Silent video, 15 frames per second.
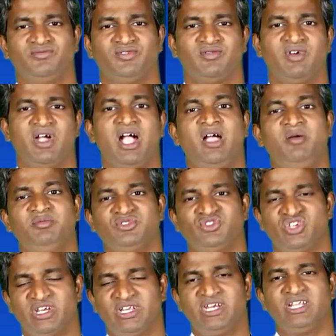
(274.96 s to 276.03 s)
వివాహము
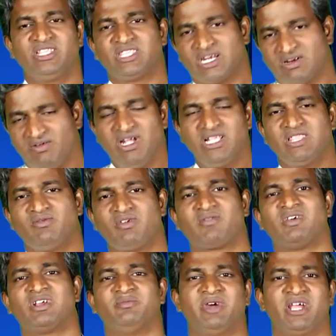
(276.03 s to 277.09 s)
జరిగిన తర్వాత
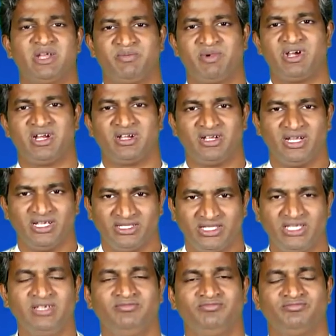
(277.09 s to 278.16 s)
ఒకవేళ బయటపడినట్లయితే